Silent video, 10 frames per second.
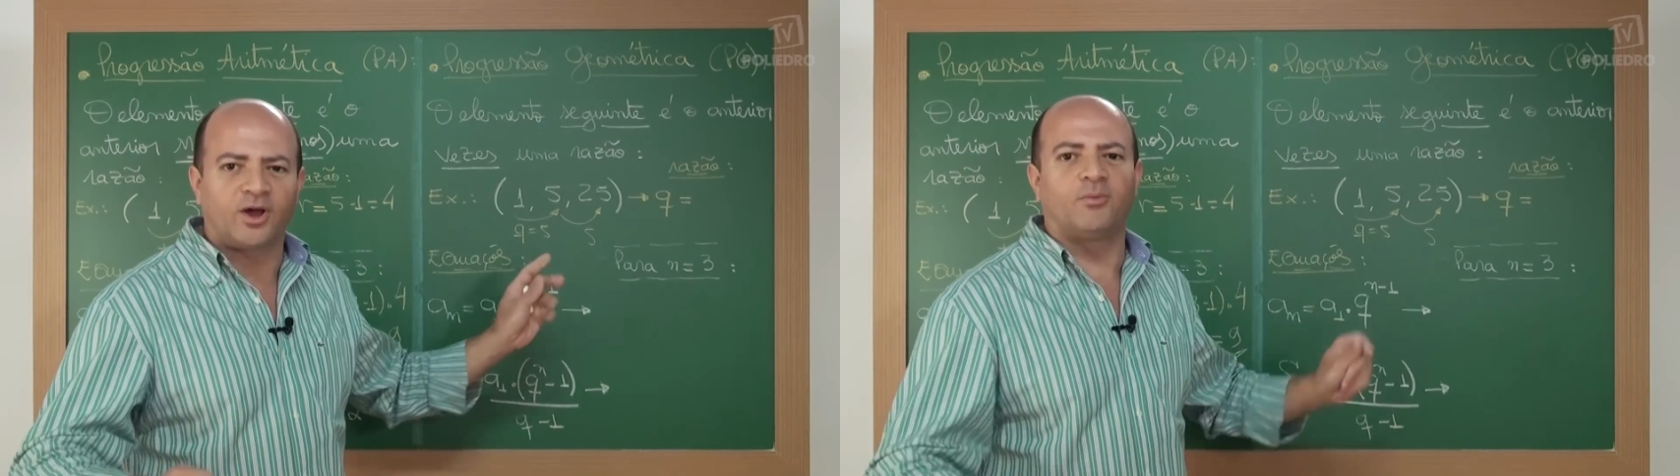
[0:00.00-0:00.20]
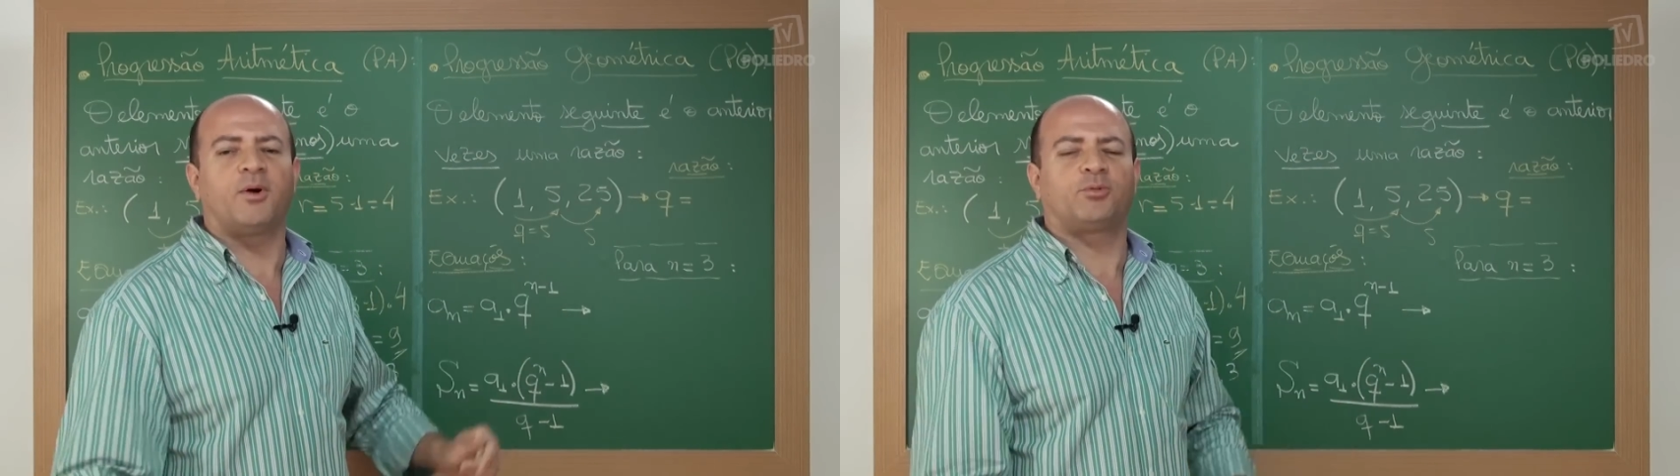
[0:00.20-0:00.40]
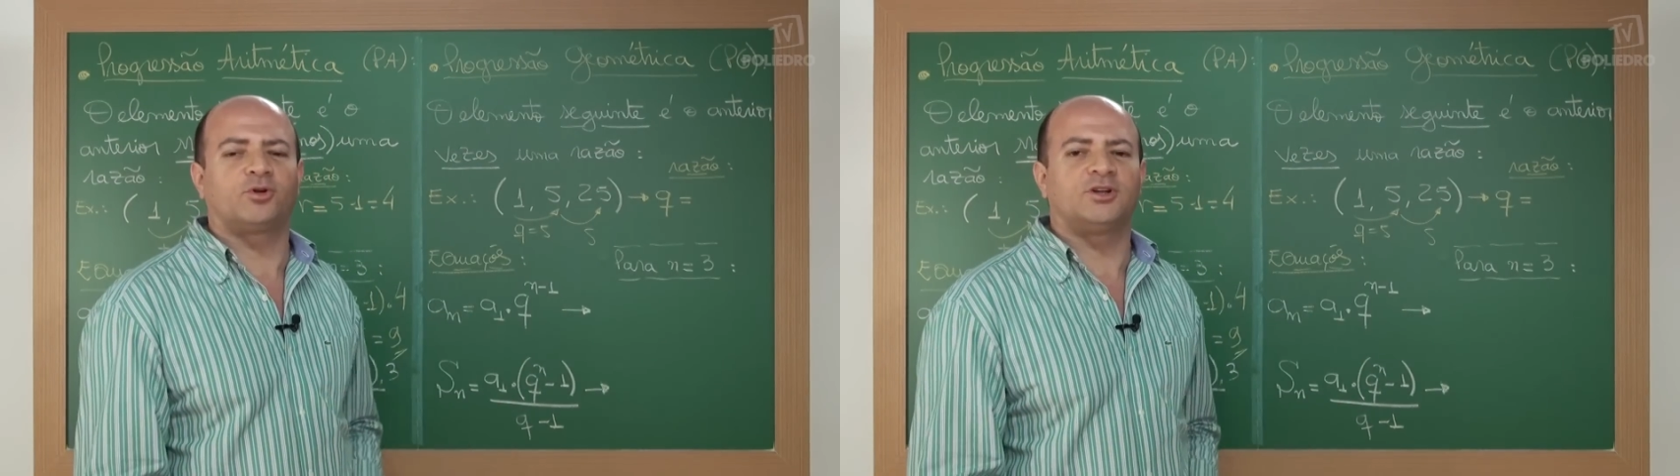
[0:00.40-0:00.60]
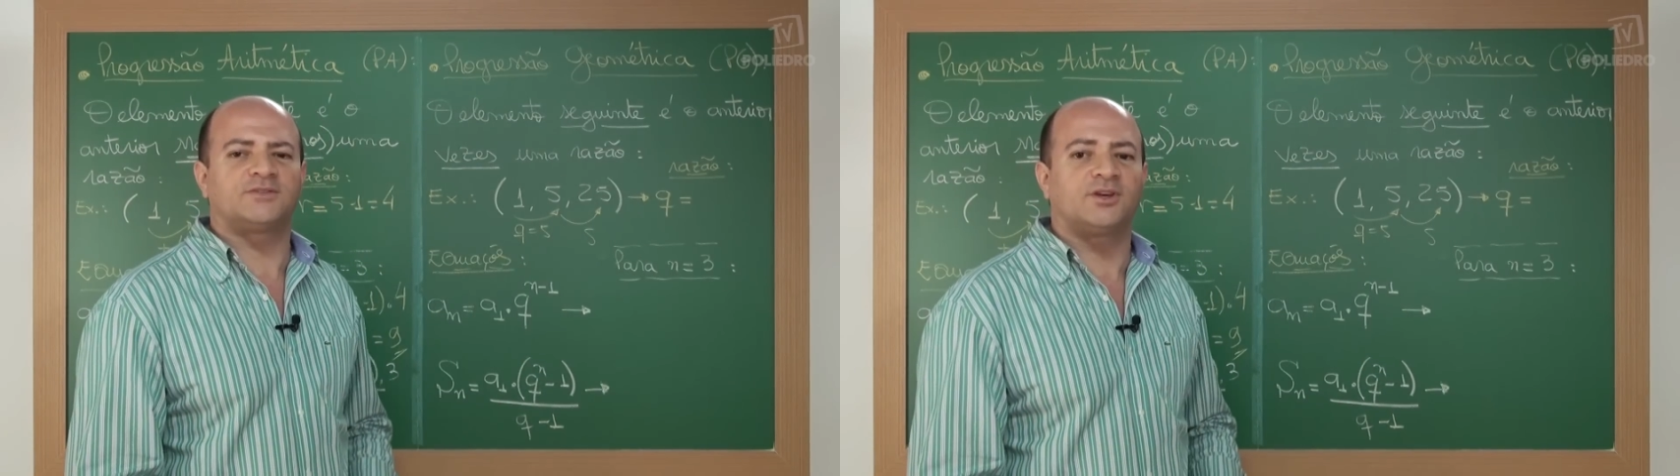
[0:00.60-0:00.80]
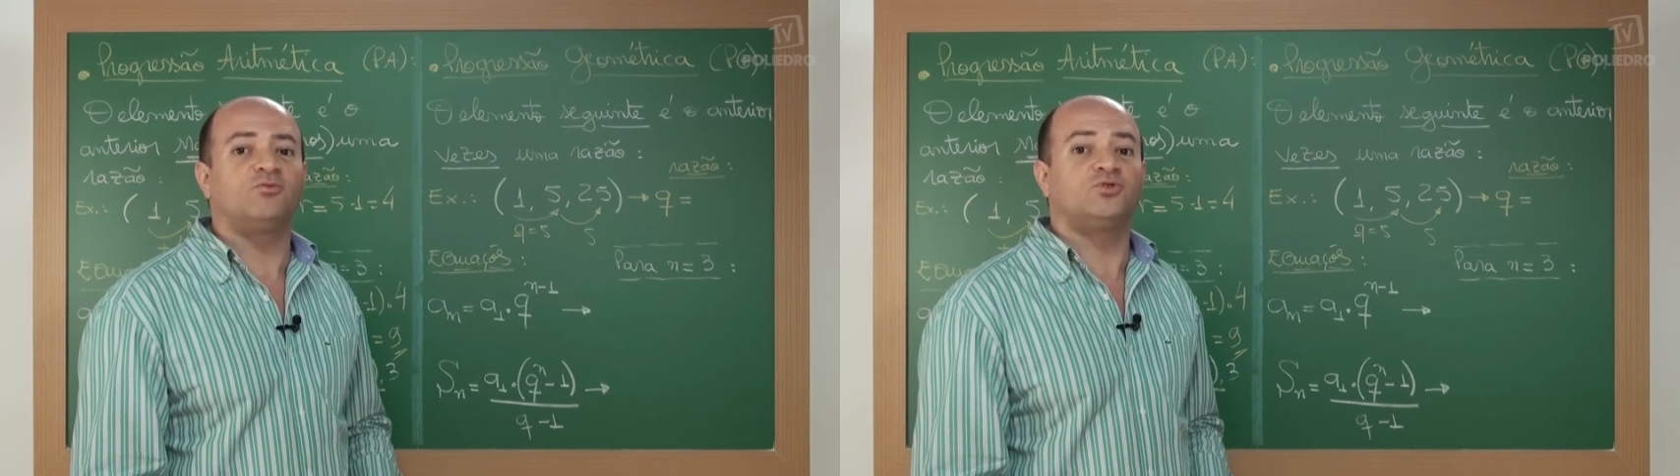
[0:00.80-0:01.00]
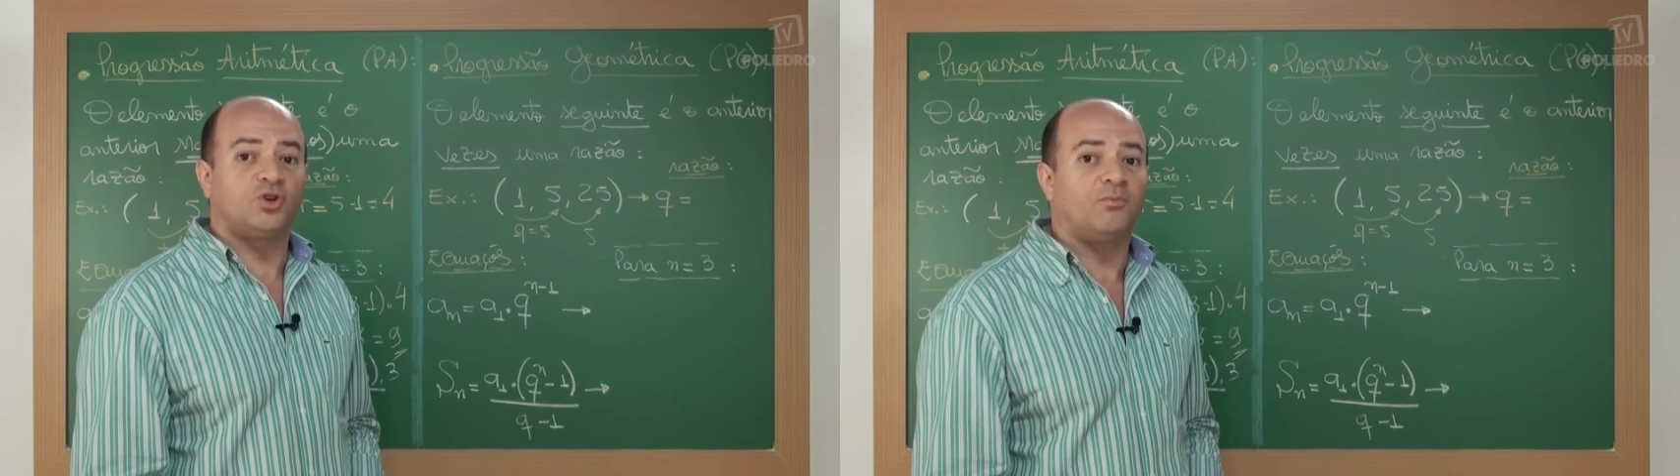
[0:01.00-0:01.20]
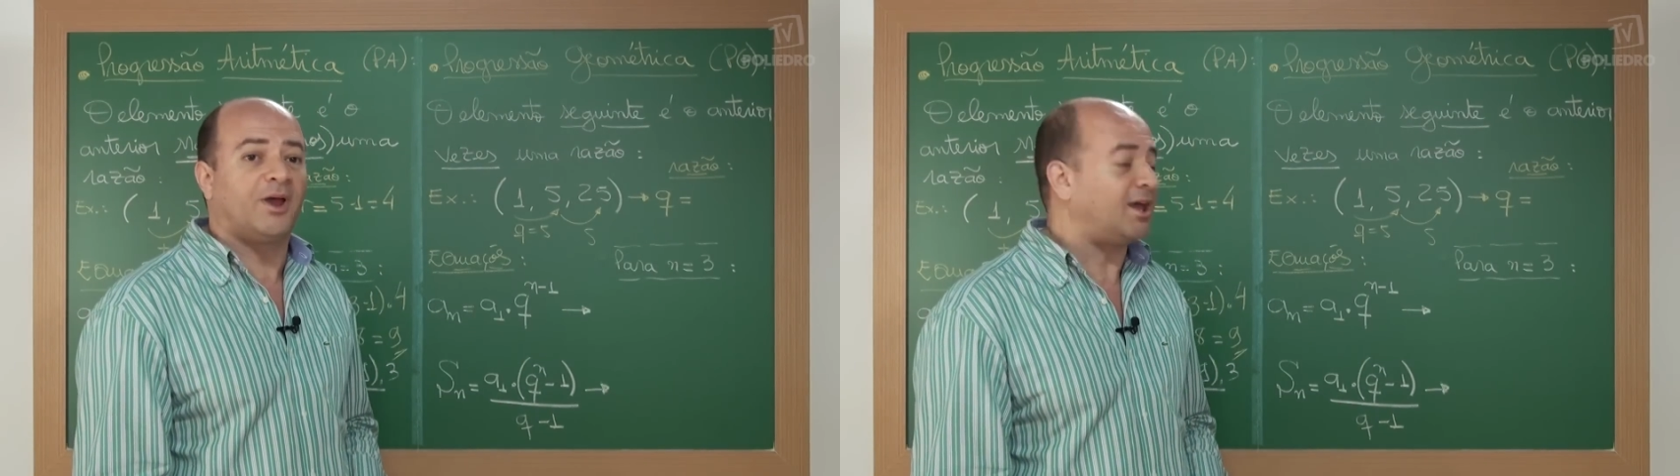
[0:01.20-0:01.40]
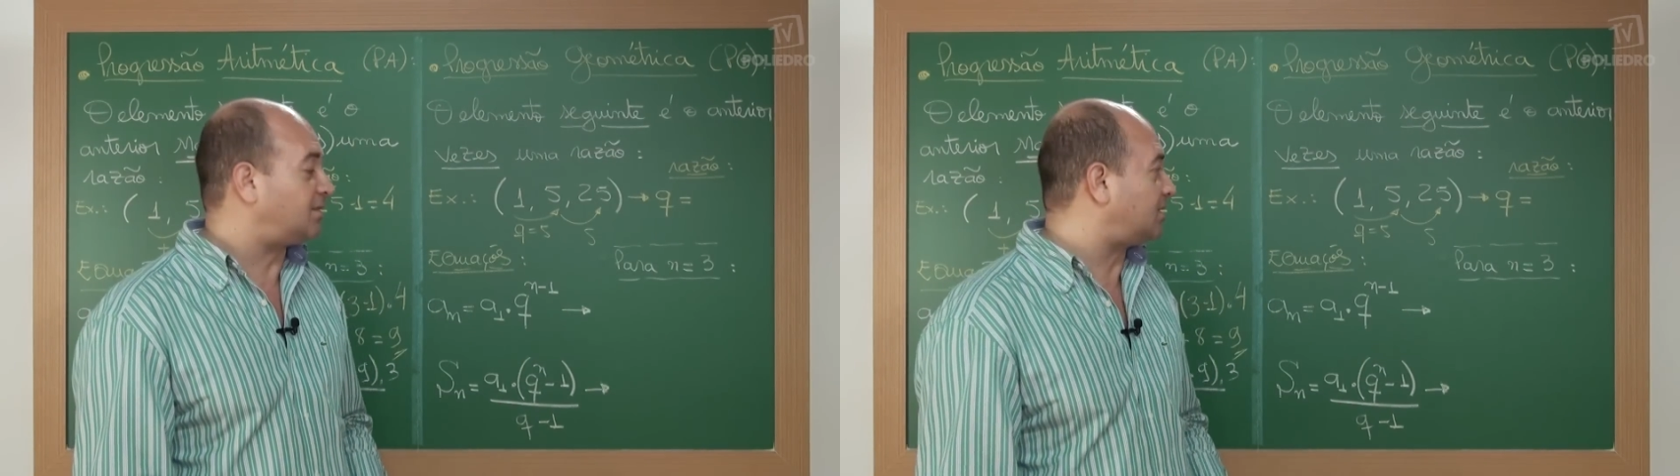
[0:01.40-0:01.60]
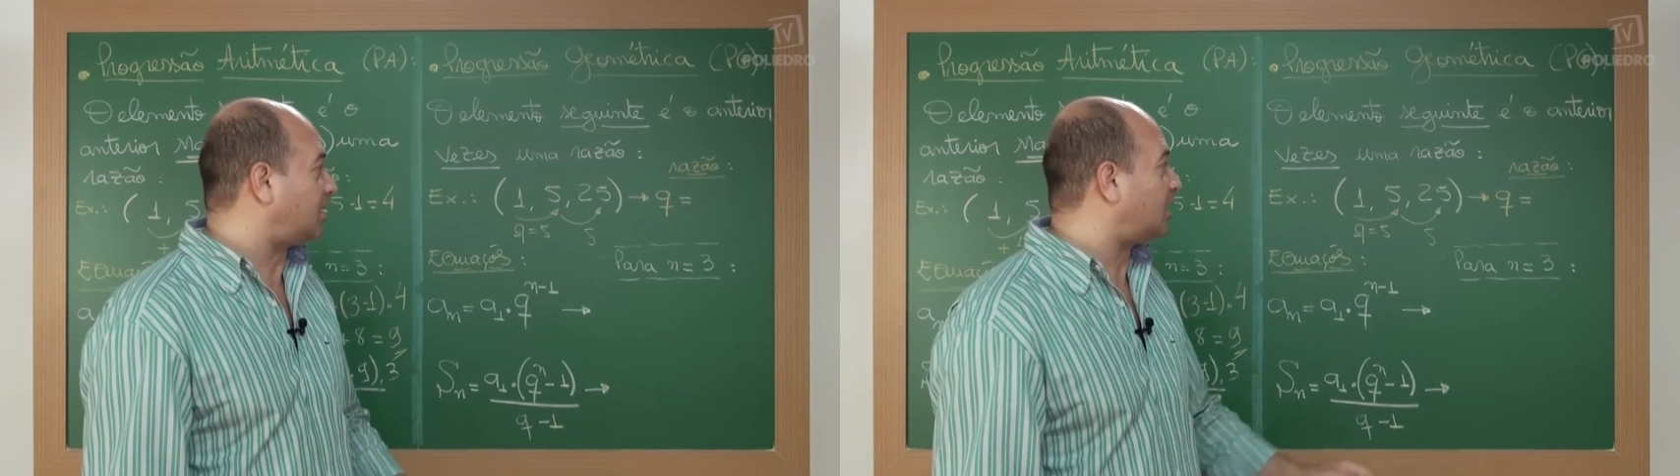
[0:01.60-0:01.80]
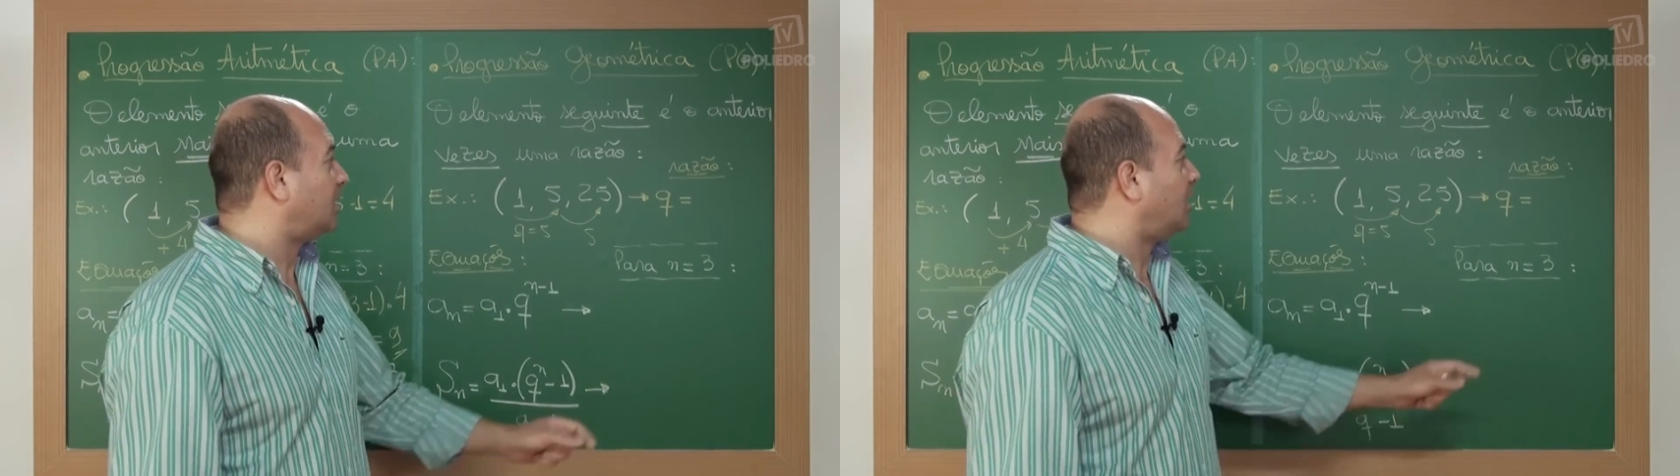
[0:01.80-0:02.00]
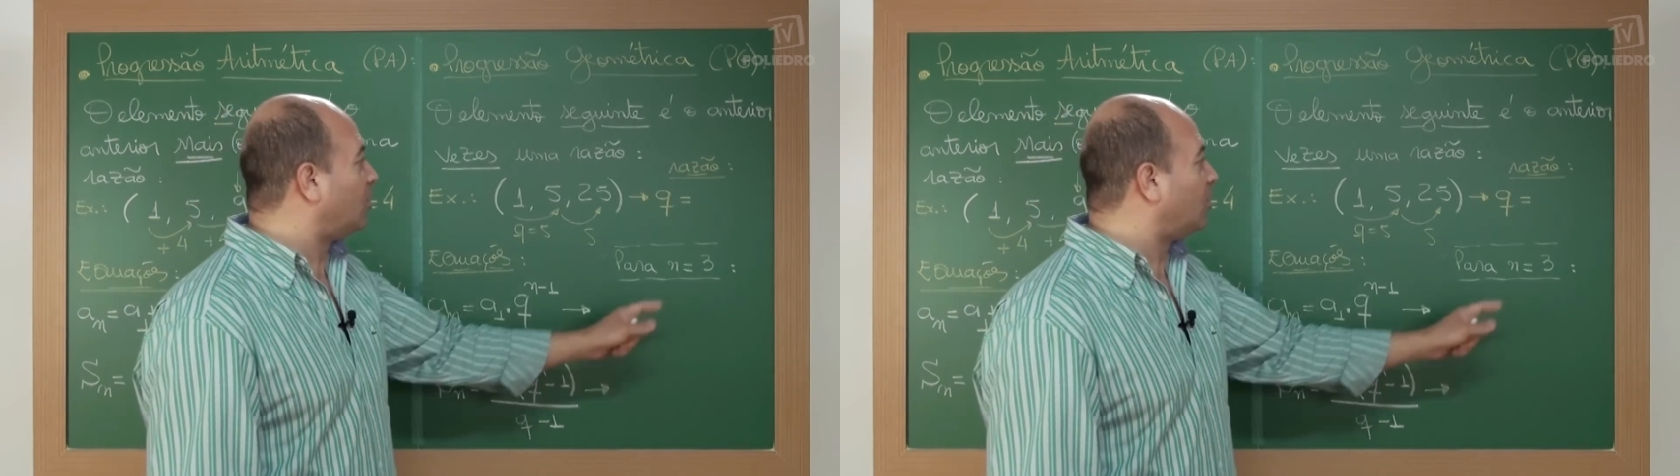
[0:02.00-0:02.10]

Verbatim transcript: é uma progressão geométrica.